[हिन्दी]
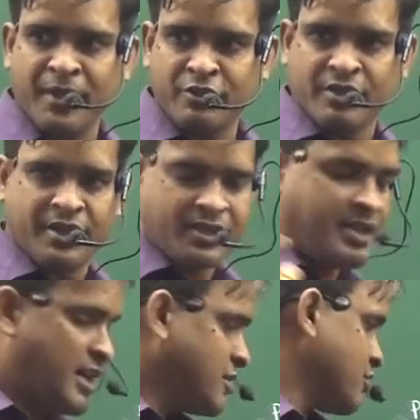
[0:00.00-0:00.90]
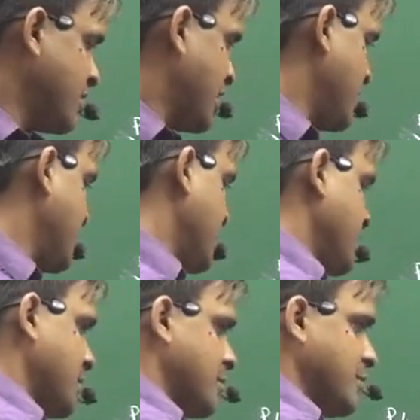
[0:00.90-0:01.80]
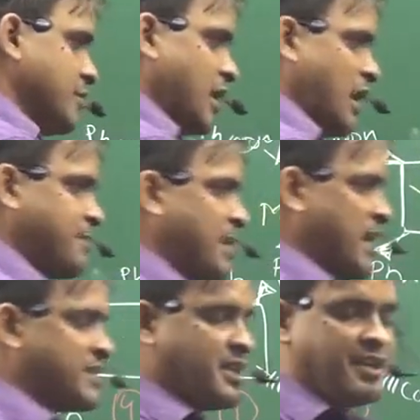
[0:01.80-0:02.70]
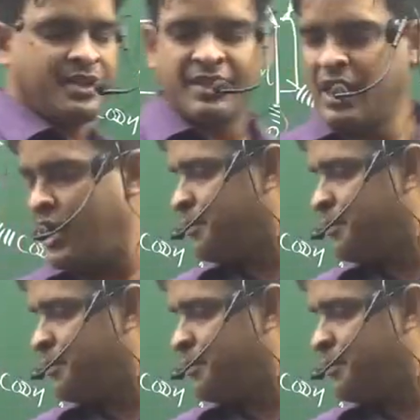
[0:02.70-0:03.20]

मेजो है ध्यान से सुनना अब आते हैं यहाँ